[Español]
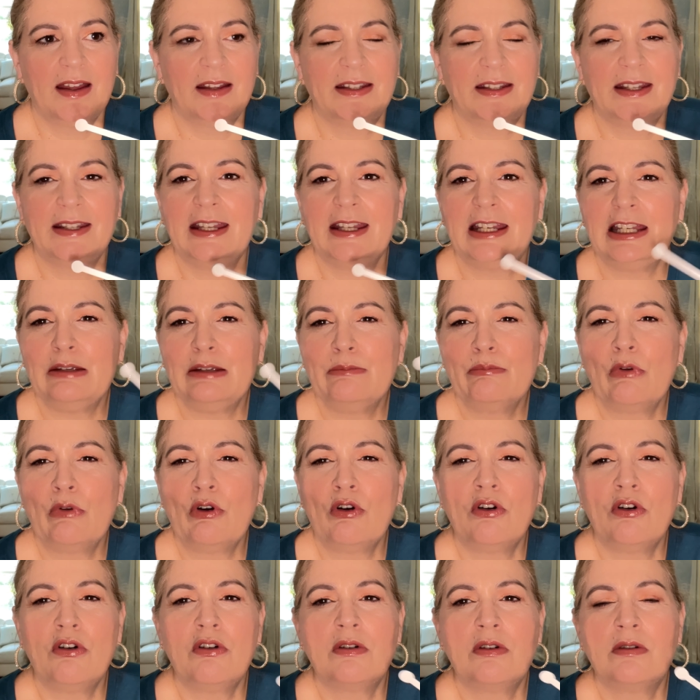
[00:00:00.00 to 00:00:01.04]
tiene
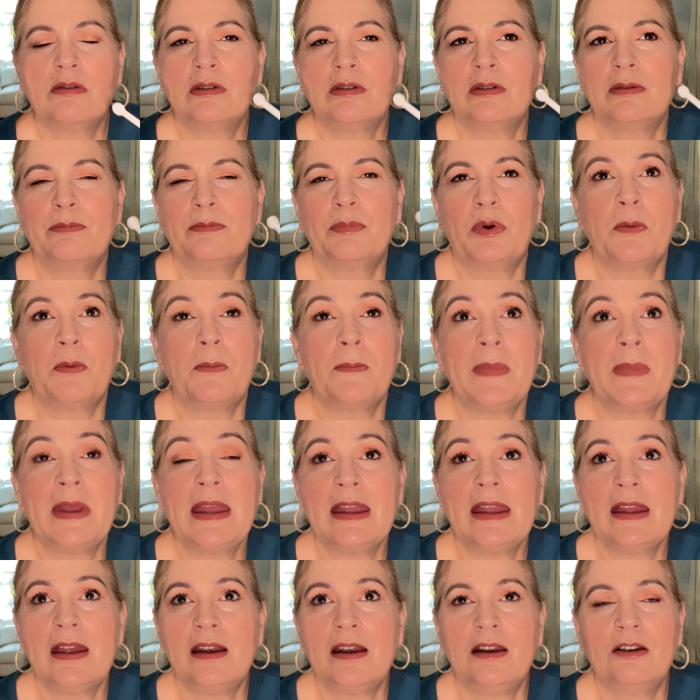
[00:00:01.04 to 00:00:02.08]
limón,
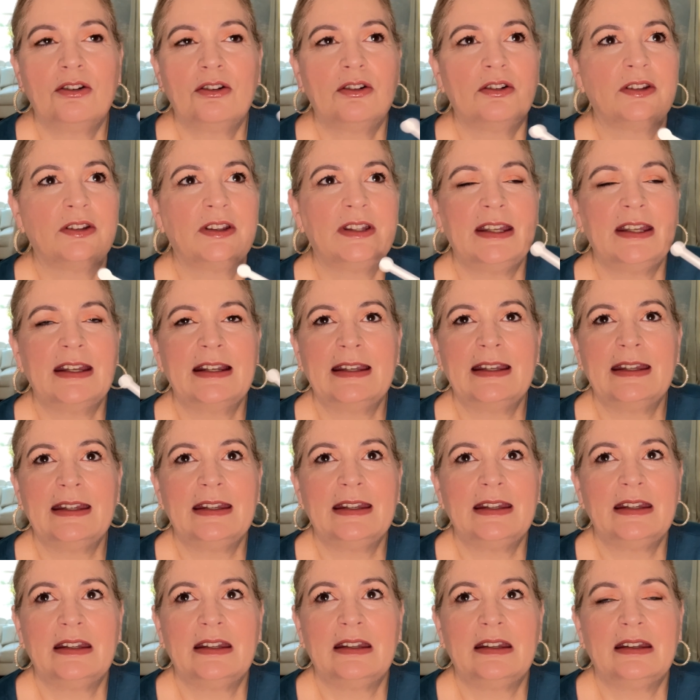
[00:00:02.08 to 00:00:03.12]
pomelo,
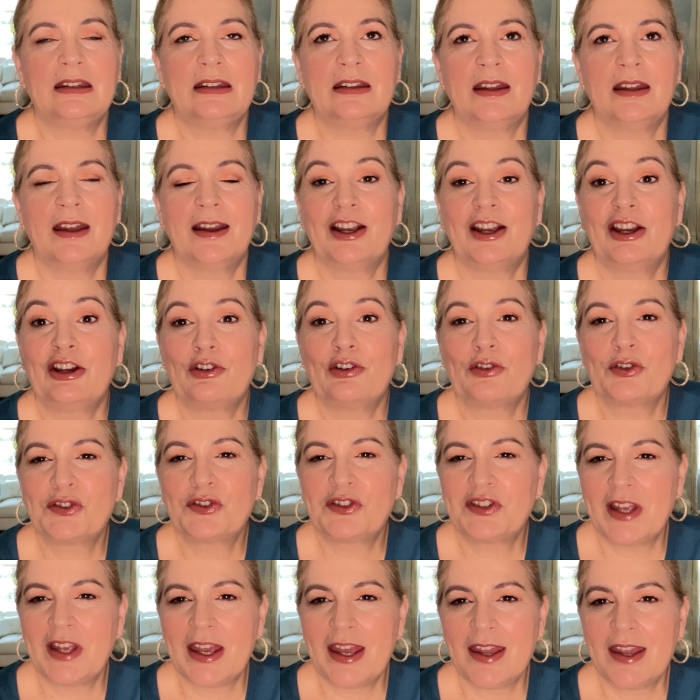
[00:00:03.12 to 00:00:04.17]
tiene
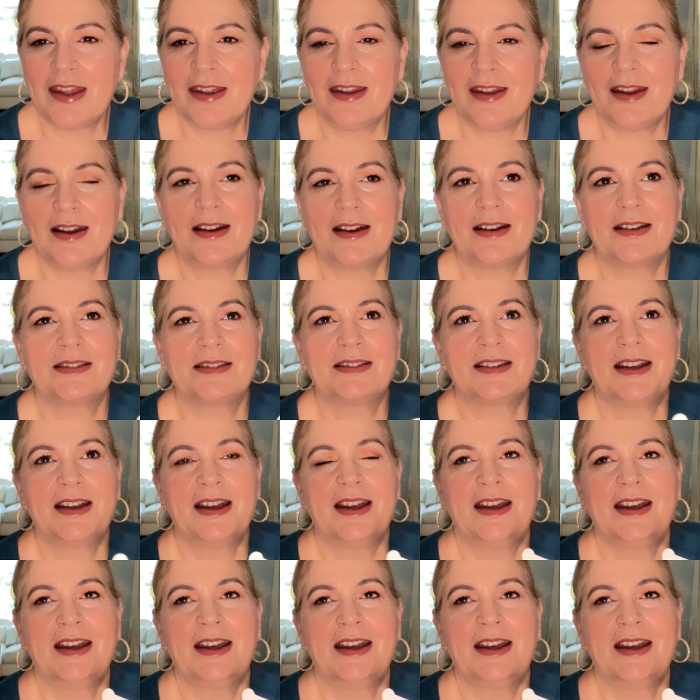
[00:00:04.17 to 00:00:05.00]
grosellas,